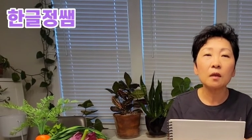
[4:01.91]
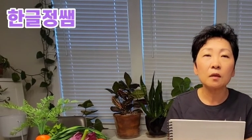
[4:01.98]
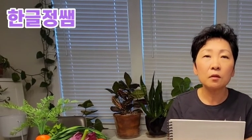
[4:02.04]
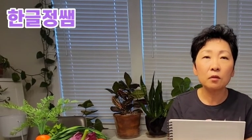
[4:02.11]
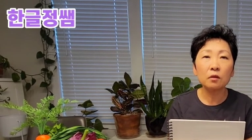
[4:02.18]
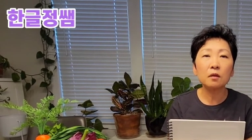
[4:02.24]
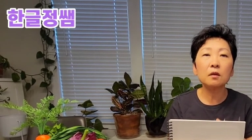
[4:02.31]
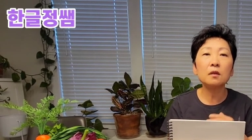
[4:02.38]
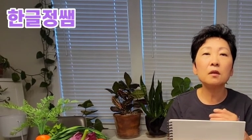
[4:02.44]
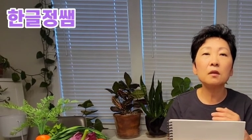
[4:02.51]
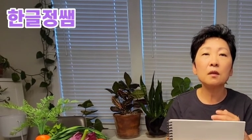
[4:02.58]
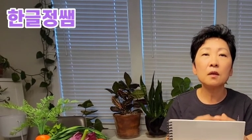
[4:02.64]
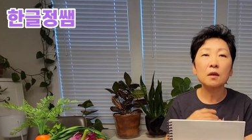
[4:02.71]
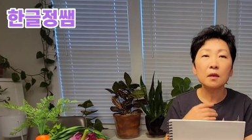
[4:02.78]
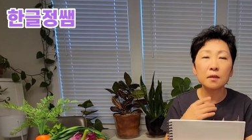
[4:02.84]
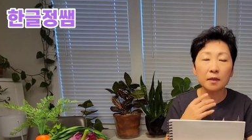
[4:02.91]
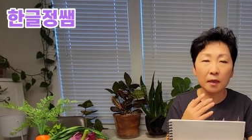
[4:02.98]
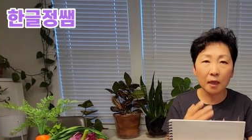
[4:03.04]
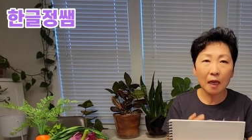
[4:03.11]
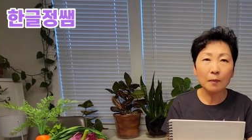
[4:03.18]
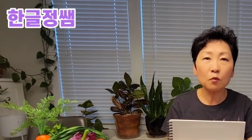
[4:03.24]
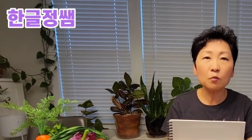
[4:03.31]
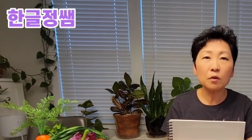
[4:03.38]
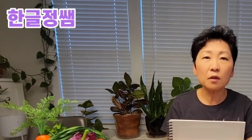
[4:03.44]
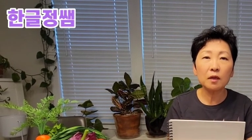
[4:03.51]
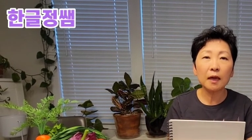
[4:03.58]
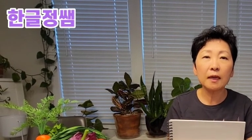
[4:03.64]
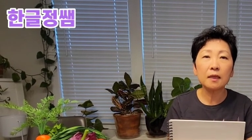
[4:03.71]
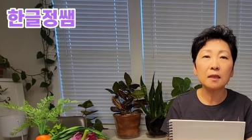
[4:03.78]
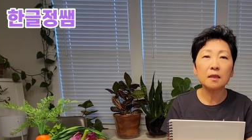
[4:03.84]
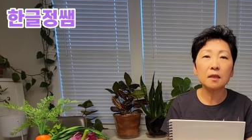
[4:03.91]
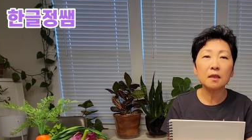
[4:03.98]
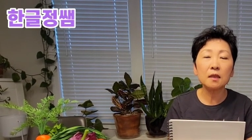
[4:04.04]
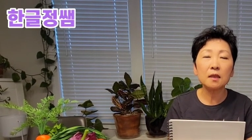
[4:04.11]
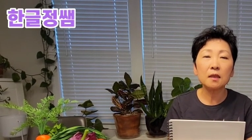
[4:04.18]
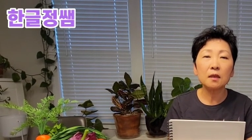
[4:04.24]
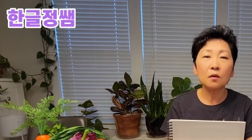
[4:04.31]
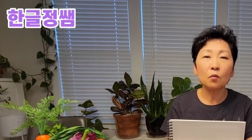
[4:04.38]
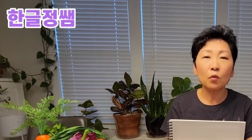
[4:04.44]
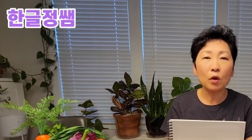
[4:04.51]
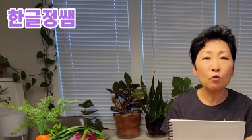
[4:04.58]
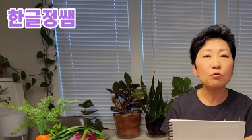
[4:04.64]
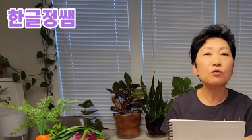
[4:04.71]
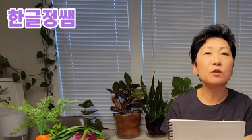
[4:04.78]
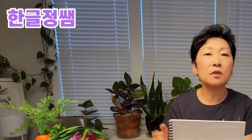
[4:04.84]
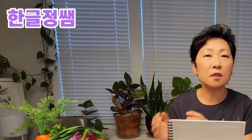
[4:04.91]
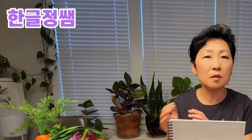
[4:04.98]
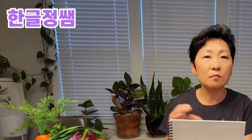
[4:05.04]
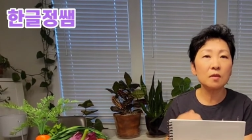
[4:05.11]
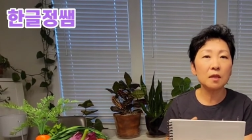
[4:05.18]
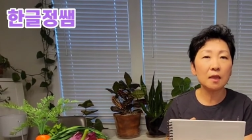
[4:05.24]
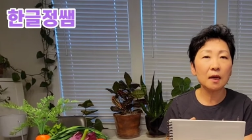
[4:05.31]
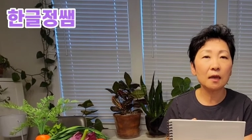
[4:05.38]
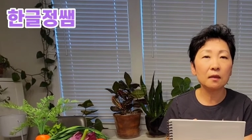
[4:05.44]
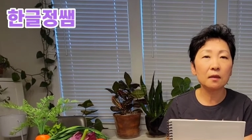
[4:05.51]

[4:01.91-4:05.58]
그거를 제가 해보면 아이들이 외울 수 있습니다.